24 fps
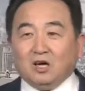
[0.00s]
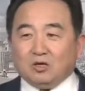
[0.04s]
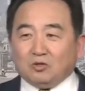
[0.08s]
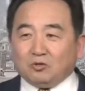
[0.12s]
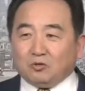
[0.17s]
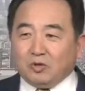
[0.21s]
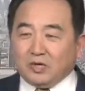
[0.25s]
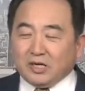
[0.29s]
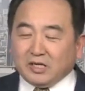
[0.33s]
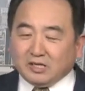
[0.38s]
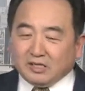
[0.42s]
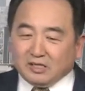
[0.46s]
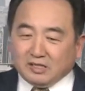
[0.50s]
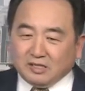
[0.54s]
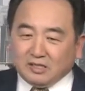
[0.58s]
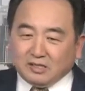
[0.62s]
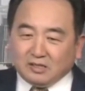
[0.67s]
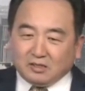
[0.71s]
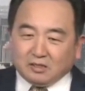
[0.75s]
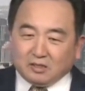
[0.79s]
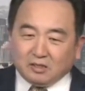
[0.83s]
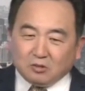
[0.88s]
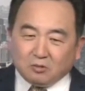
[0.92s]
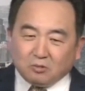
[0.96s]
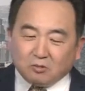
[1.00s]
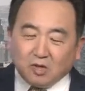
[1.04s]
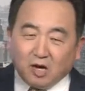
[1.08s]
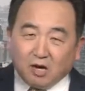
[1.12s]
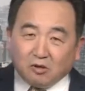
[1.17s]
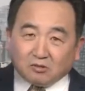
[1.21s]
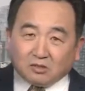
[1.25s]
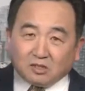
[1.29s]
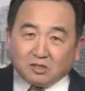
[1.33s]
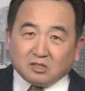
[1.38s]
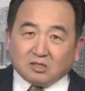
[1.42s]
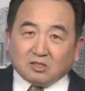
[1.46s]
所以你就
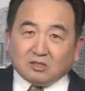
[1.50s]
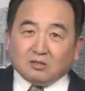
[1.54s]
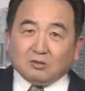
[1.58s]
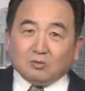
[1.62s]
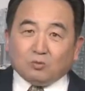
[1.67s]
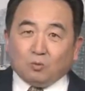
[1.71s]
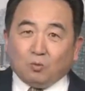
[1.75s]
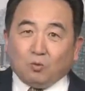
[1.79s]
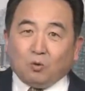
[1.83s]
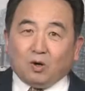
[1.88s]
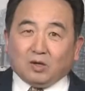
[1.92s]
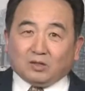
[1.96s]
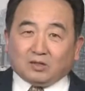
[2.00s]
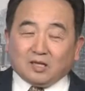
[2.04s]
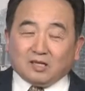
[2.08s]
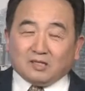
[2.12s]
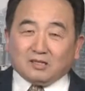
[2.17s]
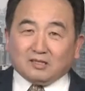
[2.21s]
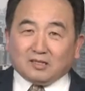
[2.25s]
要自我的